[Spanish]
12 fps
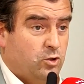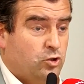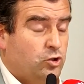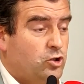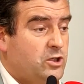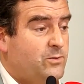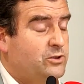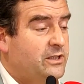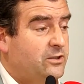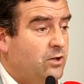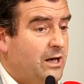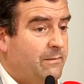Nosotros hemos
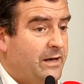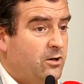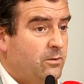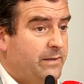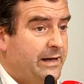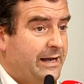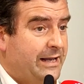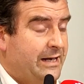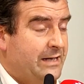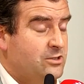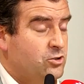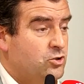tendido la mano para que
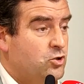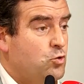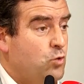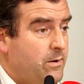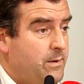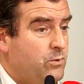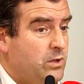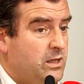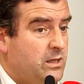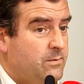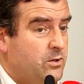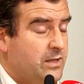en esos nueve
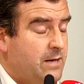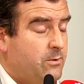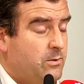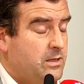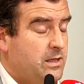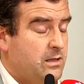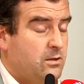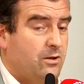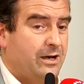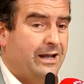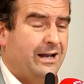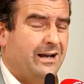municipios de la provincia de
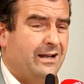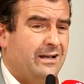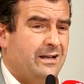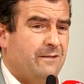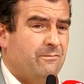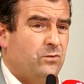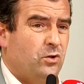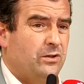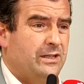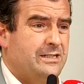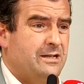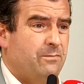Ciudad Real
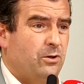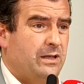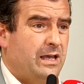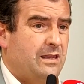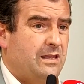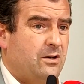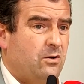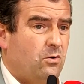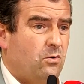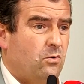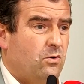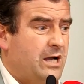donde se podía hacer
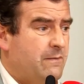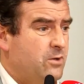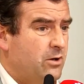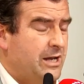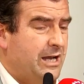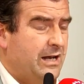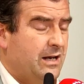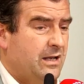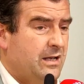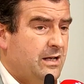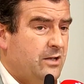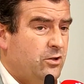un cambio real
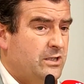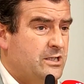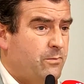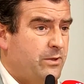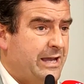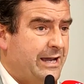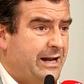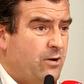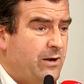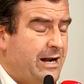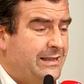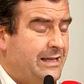y donde se podía crear
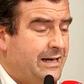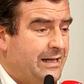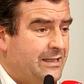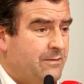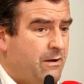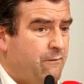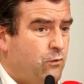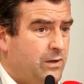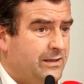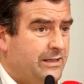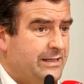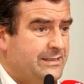una alternativa
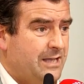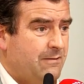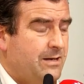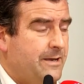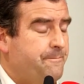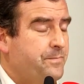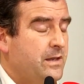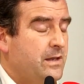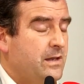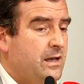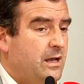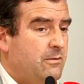fuerte y estable,
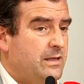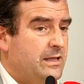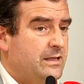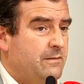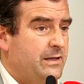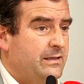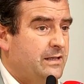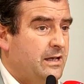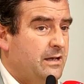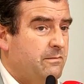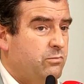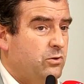
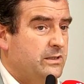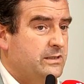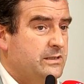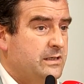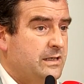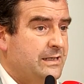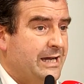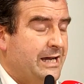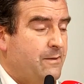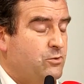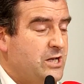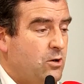evidentemente, pues eh,
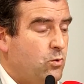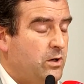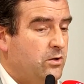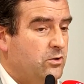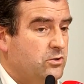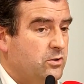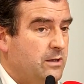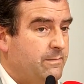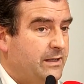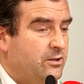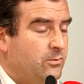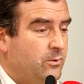llegáramos a acuerdos con el
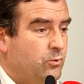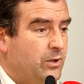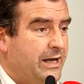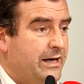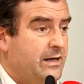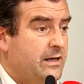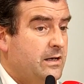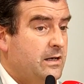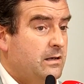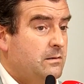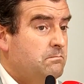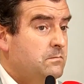Partido Popular
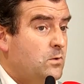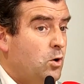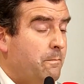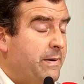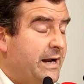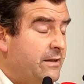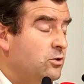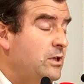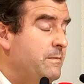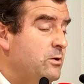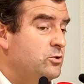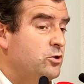comparando
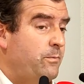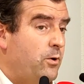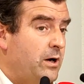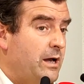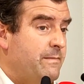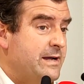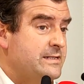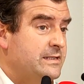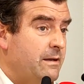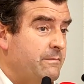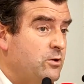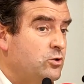también nuestros programas y
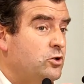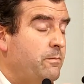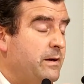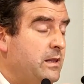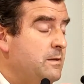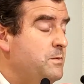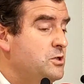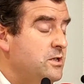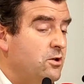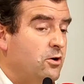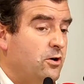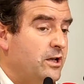también nuestros principios
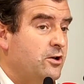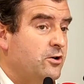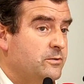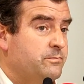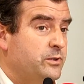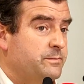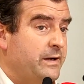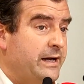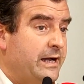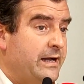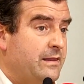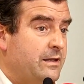ideológicos, pues
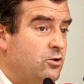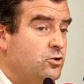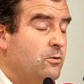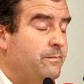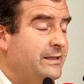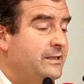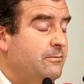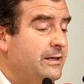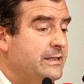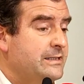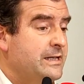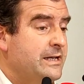para hacerlos
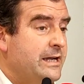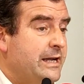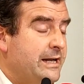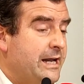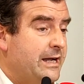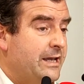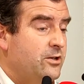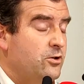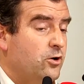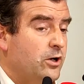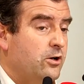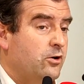compatibles en
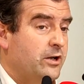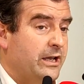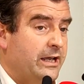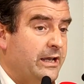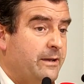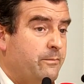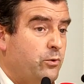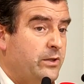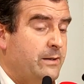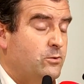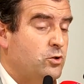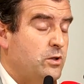aquello en lo que
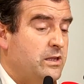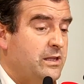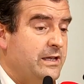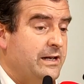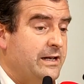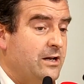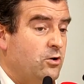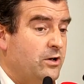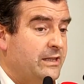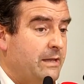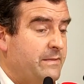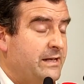pudiéramos coincidir y en lo
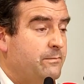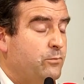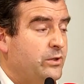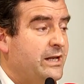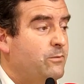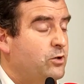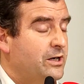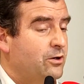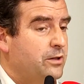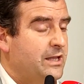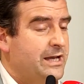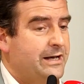que también pudiéramos
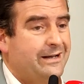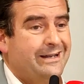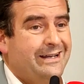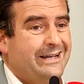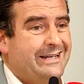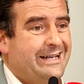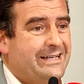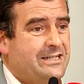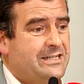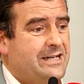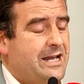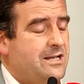negociar, y
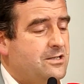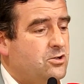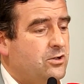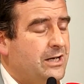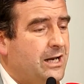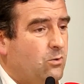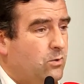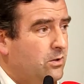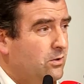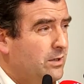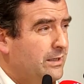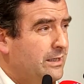así se ha hecho en el
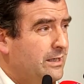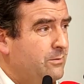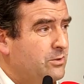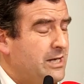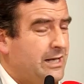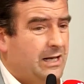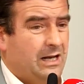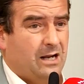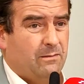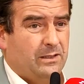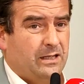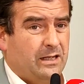acuerdo que tenemos aquí en la
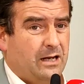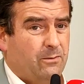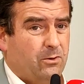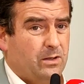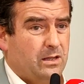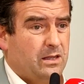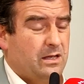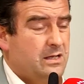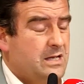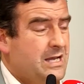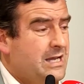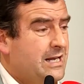capital de la provincia.
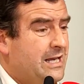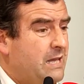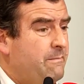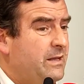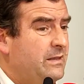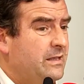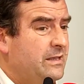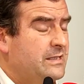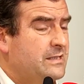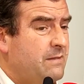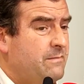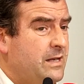Quedan
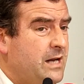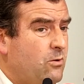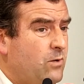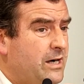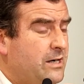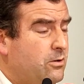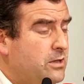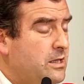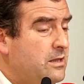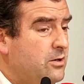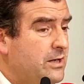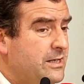pendientes también algunas
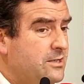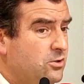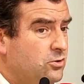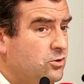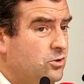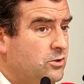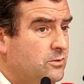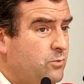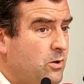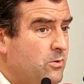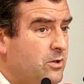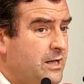negociaciones en otros
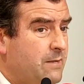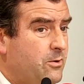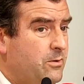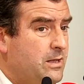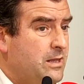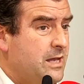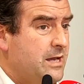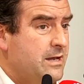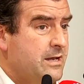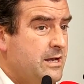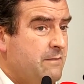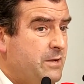pueblos de la provincia,
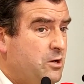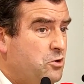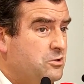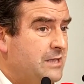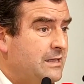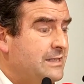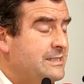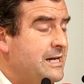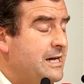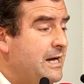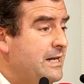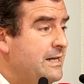pero no obstante esa
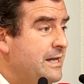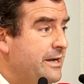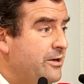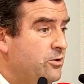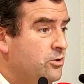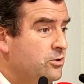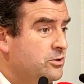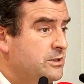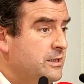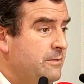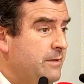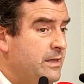es la línea que
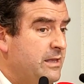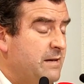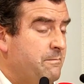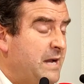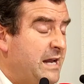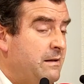os iba a decir.